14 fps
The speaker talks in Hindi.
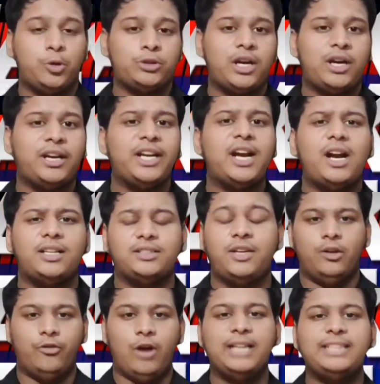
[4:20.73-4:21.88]
ट्रांसपोर्ट करने का
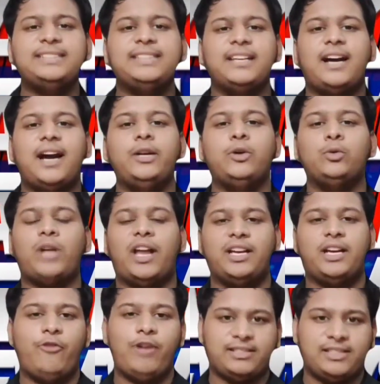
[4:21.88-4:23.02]
खर्चा वहाँ की सरकार ने
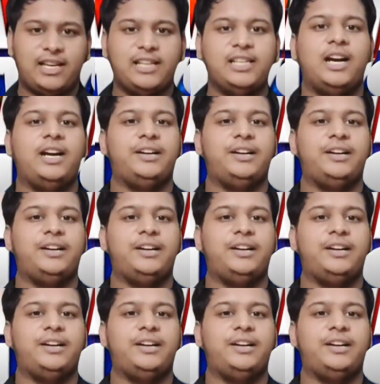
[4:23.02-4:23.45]
उठाने का फैसला